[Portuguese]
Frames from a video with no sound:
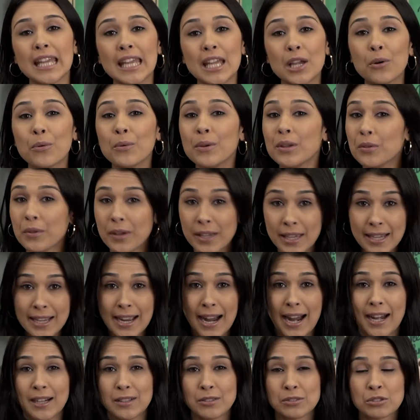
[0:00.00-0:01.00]
eu e o
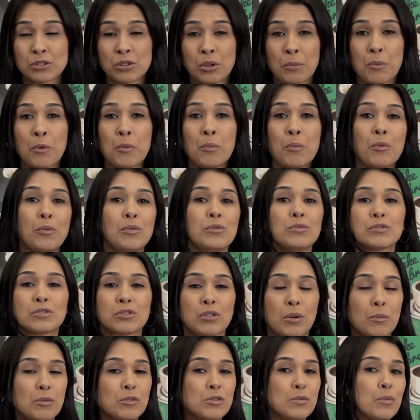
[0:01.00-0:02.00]
Ricardo somos,
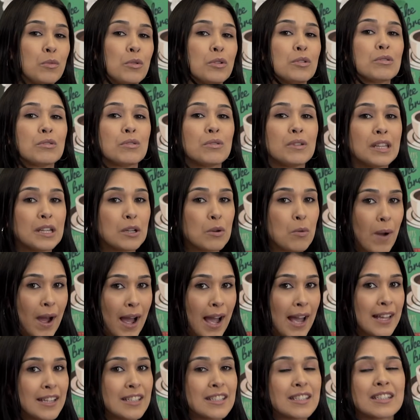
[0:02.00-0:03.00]
somos muito
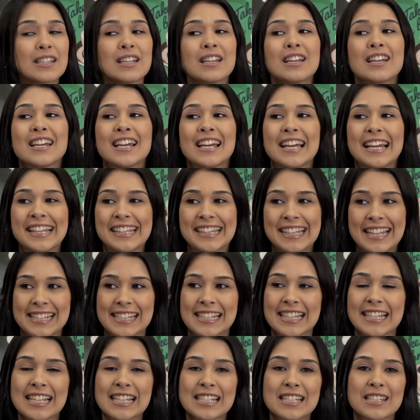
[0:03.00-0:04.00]
iguais
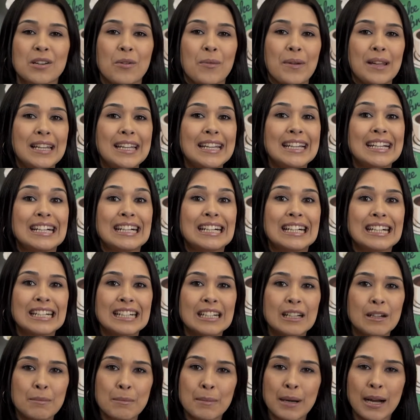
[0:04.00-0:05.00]
nessa questão. Ele
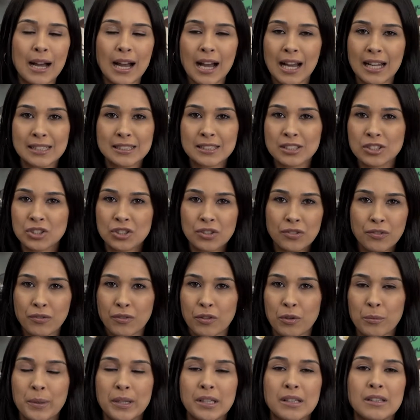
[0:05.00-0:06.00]
ama assistir
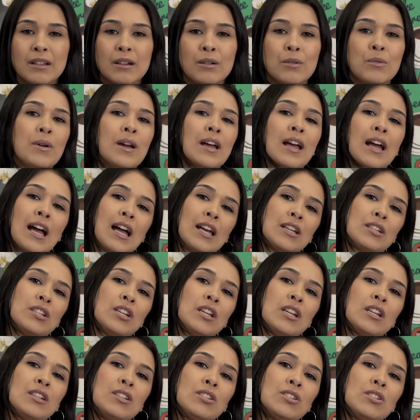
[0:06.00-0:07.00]
filme, então a
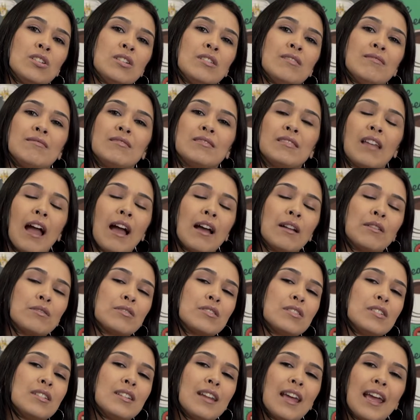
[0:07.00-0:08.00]
gente tá no
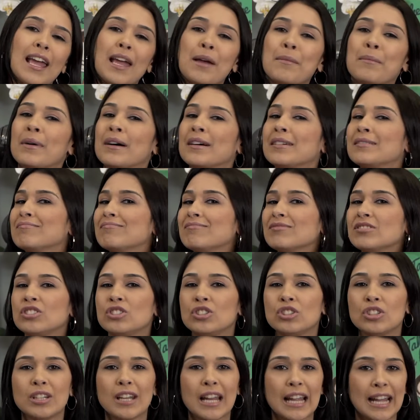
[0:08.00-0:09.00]
cinema
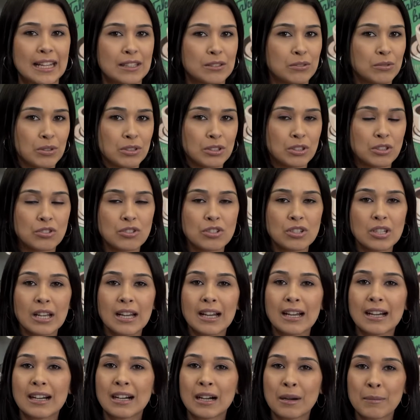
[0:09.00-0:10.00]
direto, a
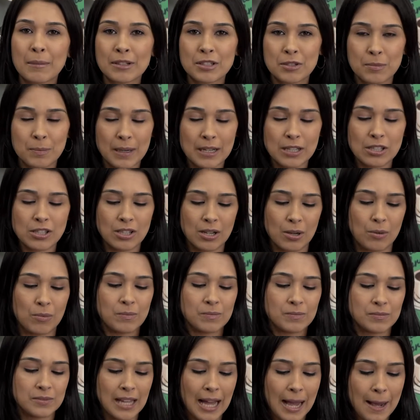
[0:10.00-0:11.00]
gente ama de
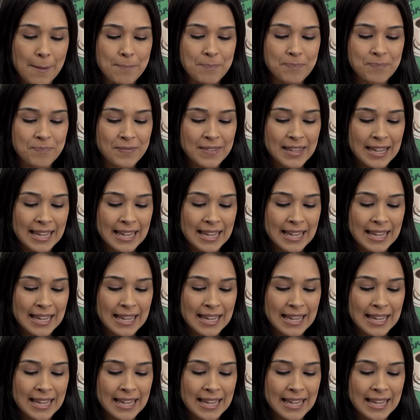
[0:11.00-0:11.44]
paixão, tá?